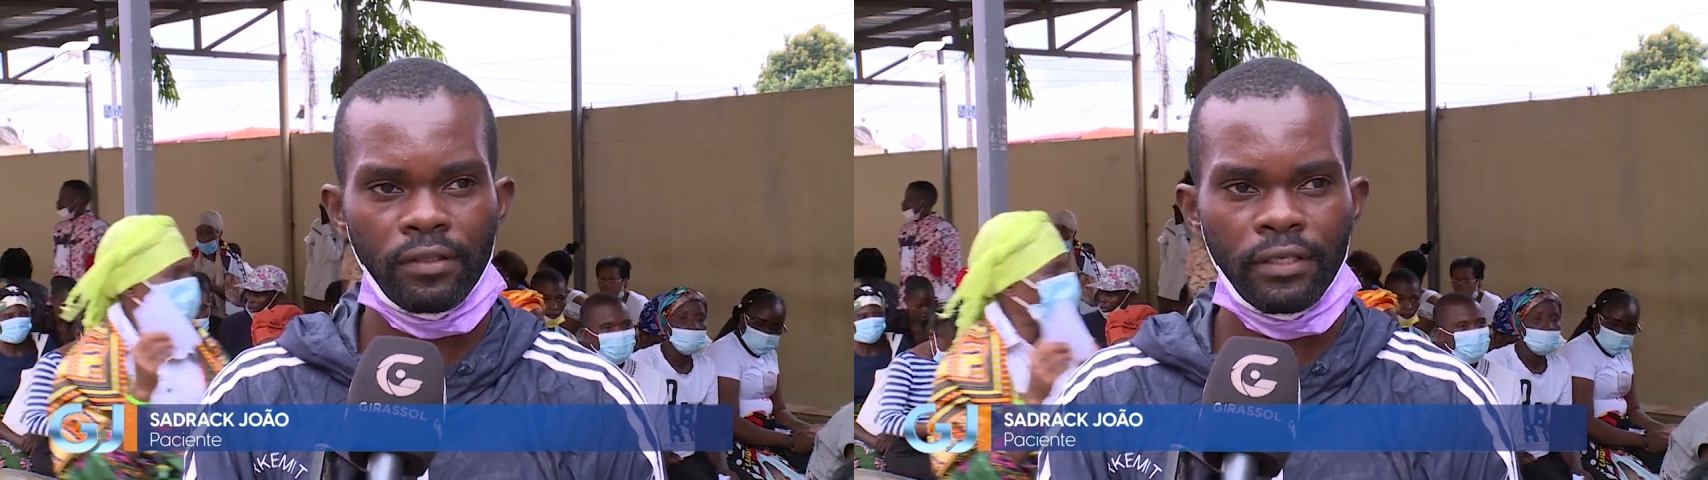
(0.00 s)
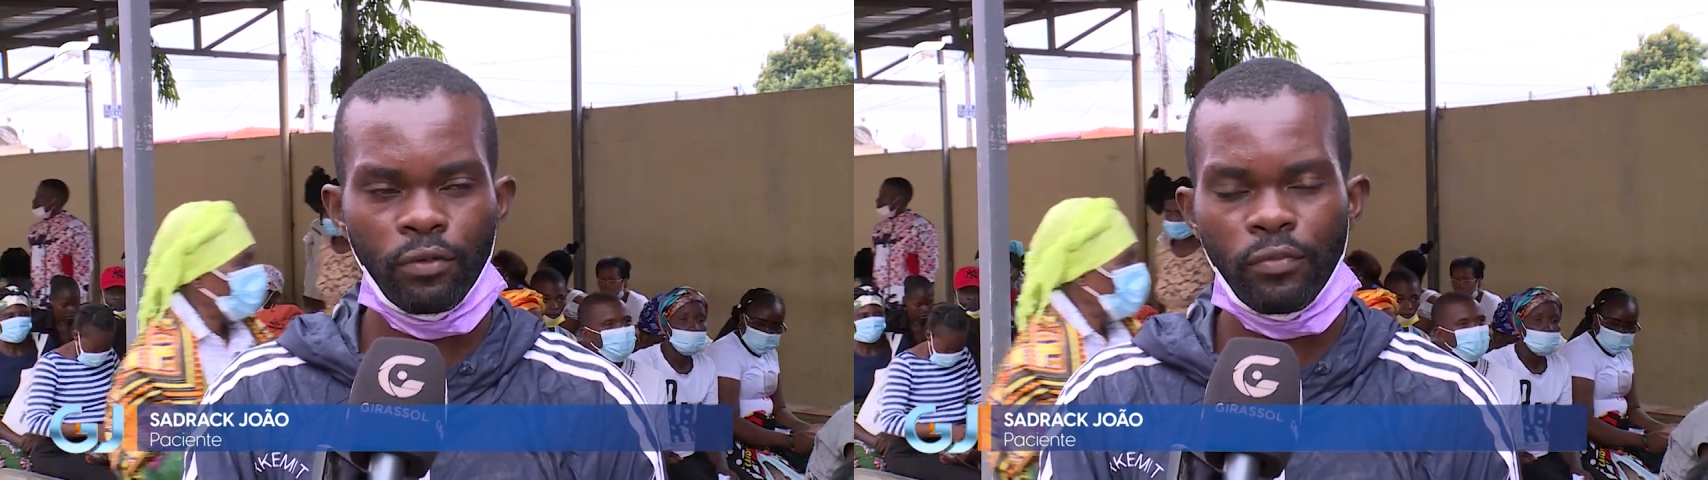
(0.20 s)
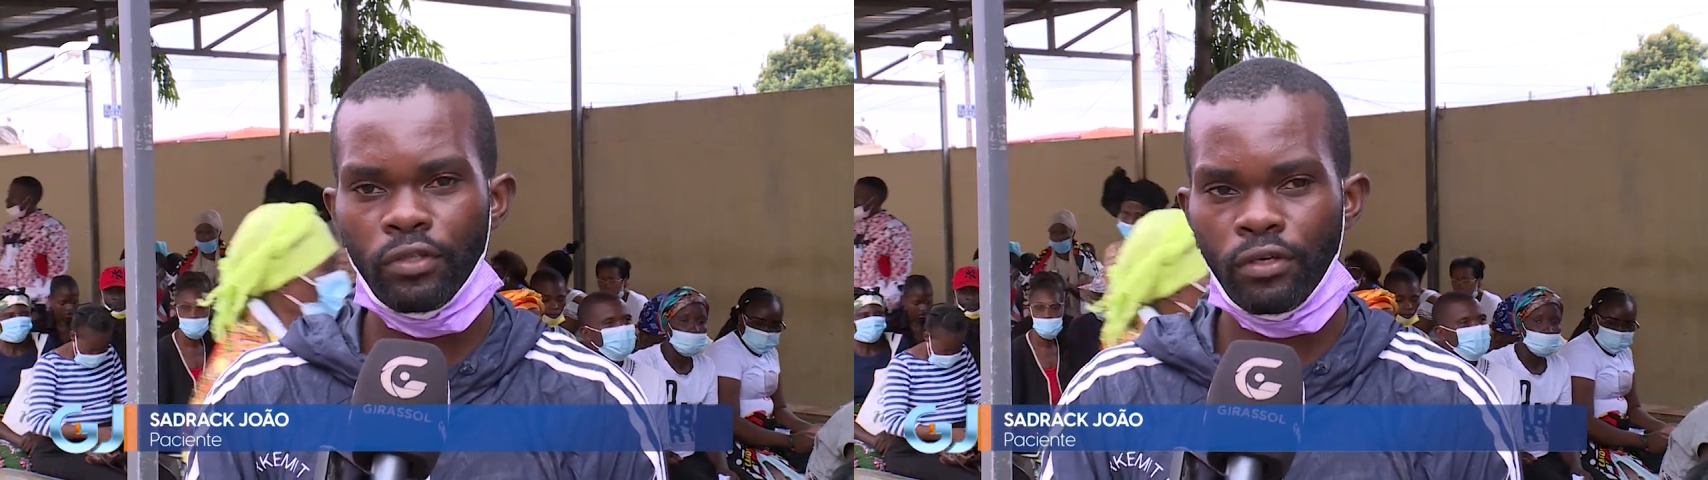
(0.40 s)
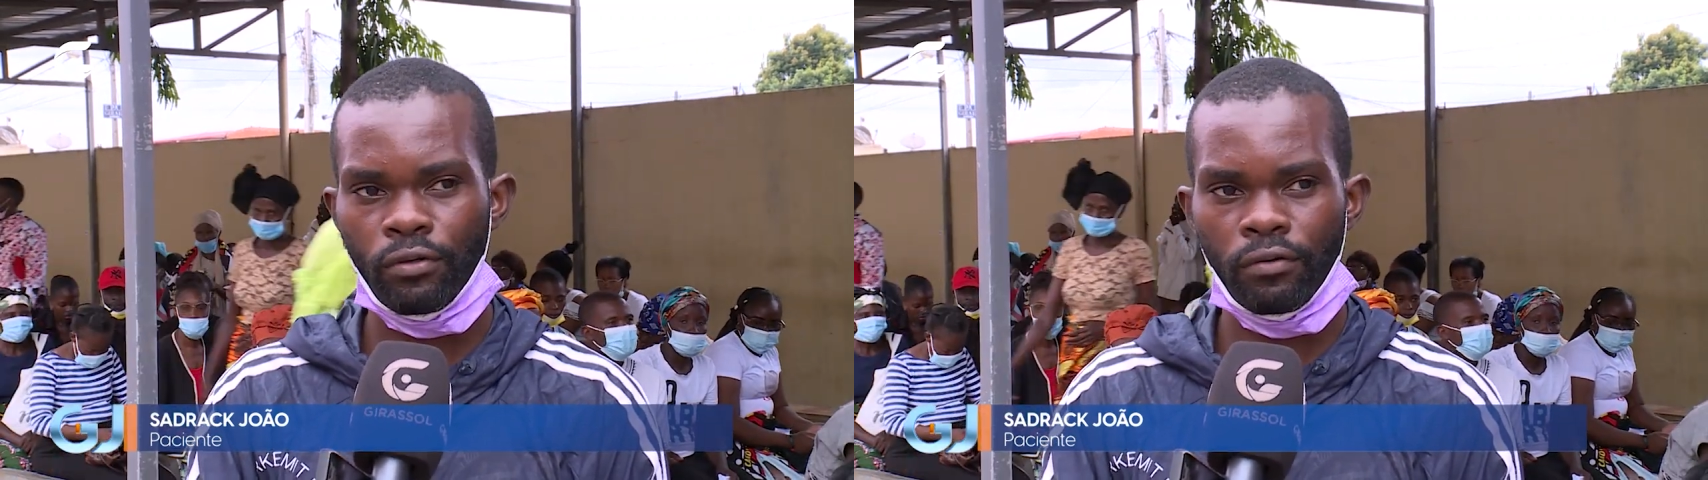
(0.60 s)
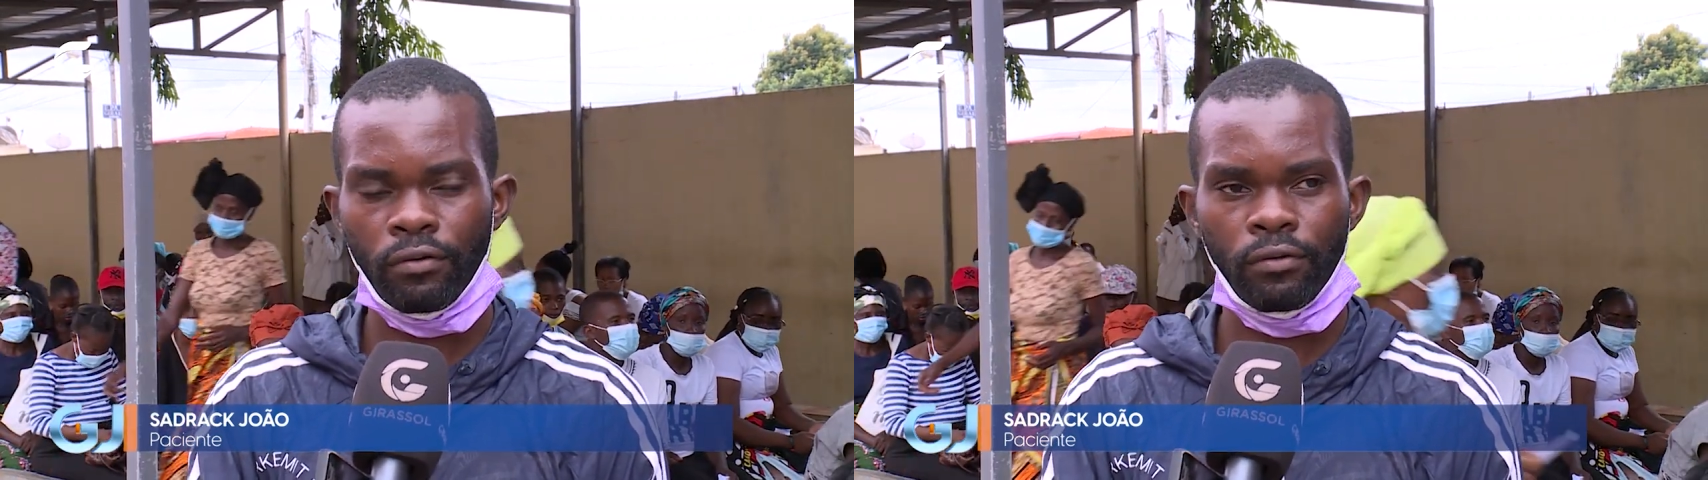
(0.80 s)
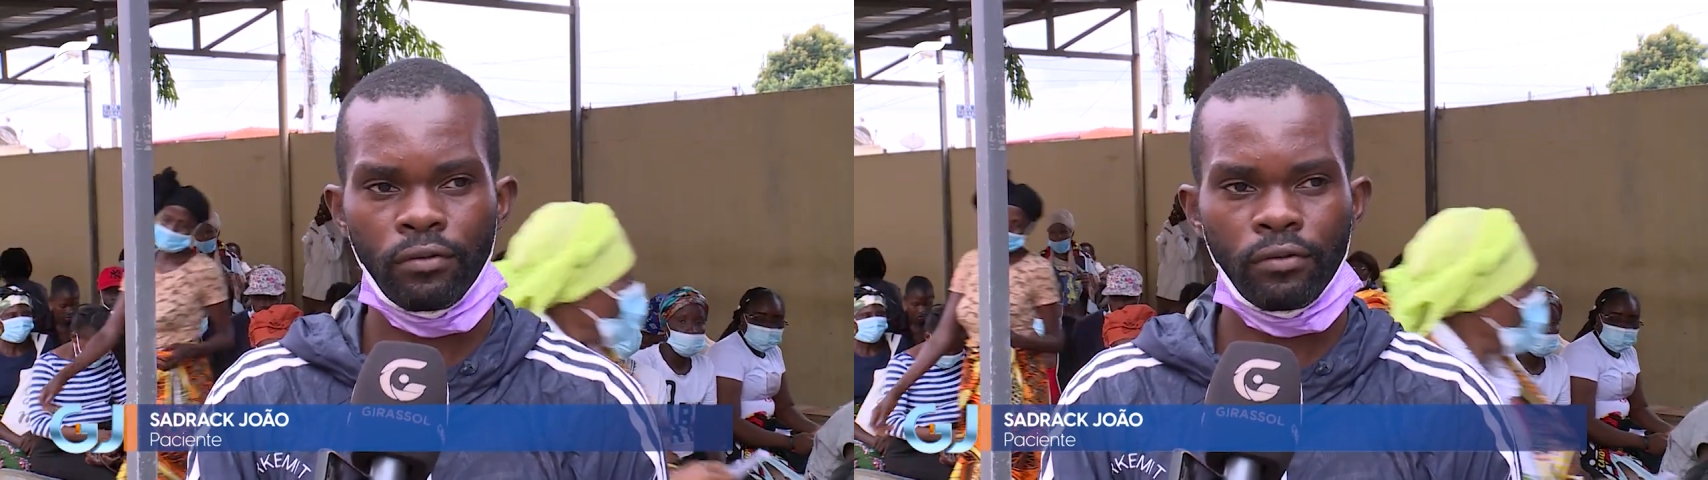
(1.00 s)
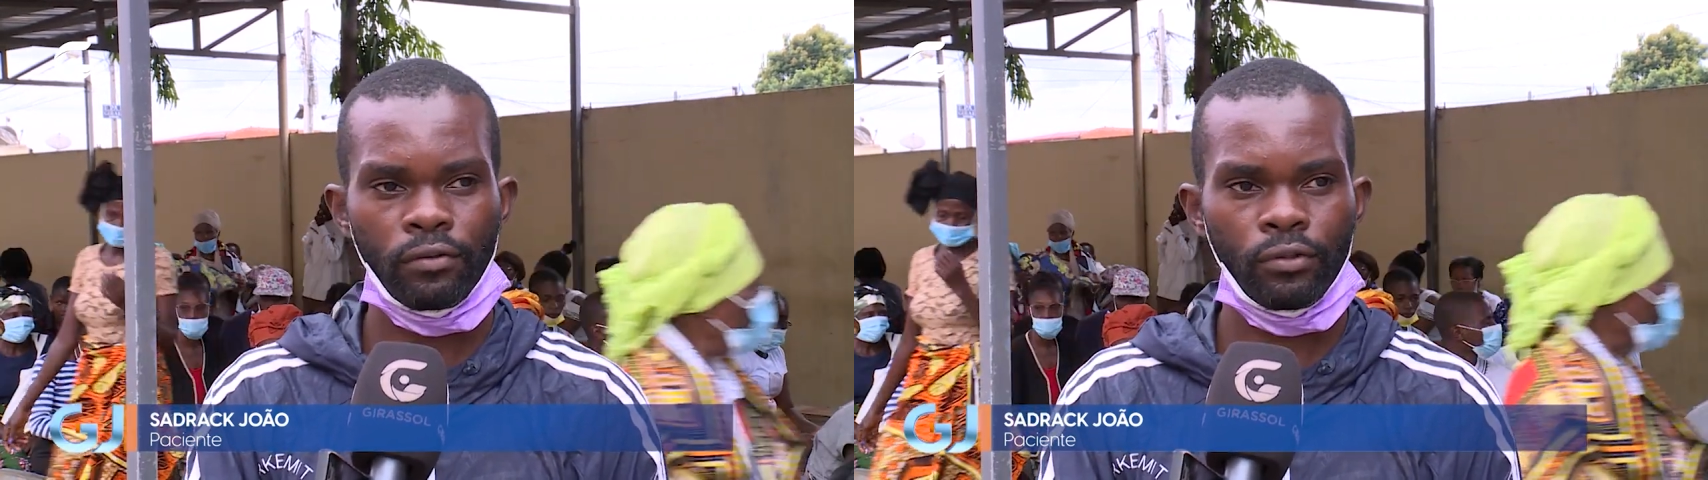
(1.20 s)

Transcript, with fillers: e humilde com, com,